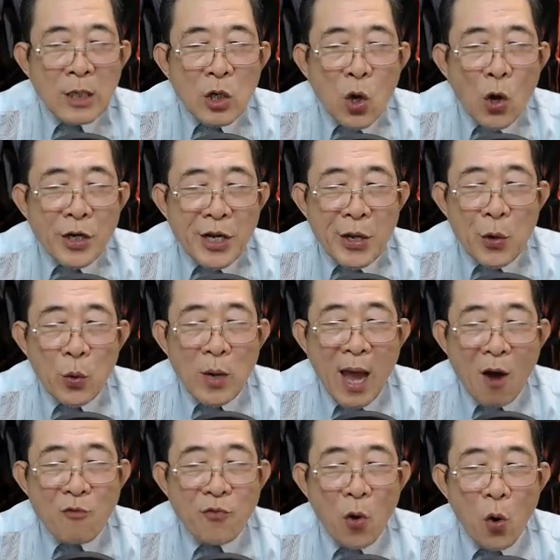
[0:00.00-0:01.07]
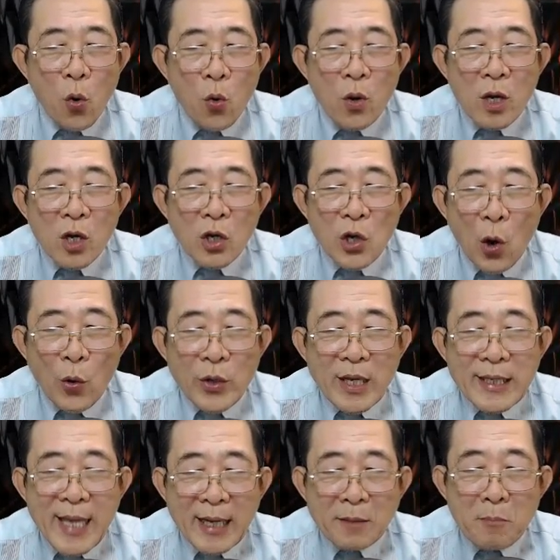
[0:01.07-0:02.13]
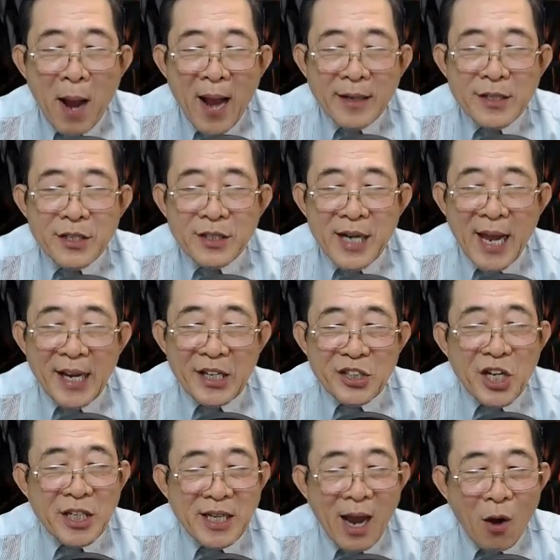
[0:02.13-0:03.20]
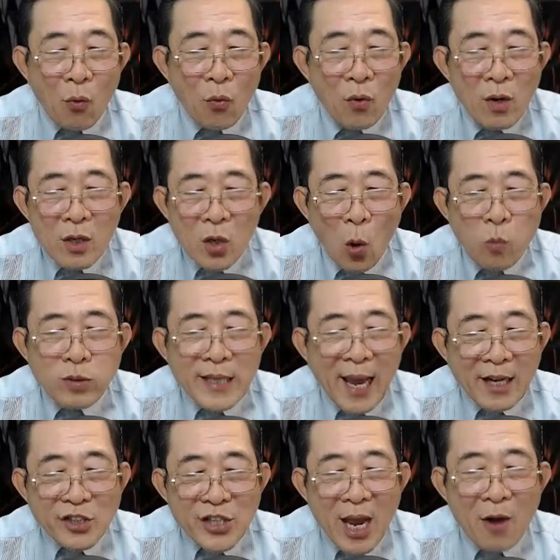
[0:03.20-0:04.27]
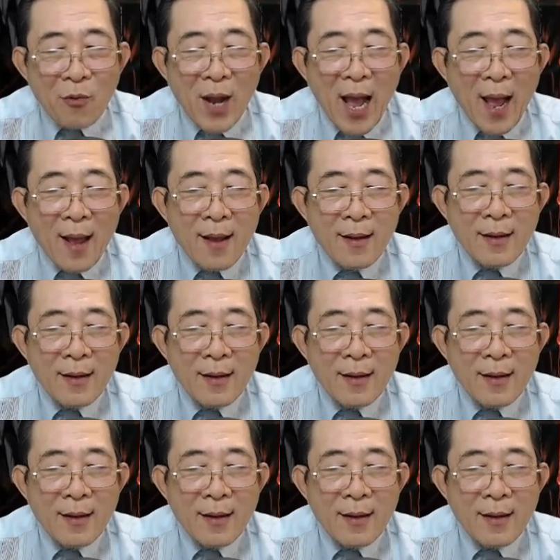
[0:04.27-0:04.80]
Có điều lão phu có đội cái danh bán nước này trên đầu cũng chẳng sao cả.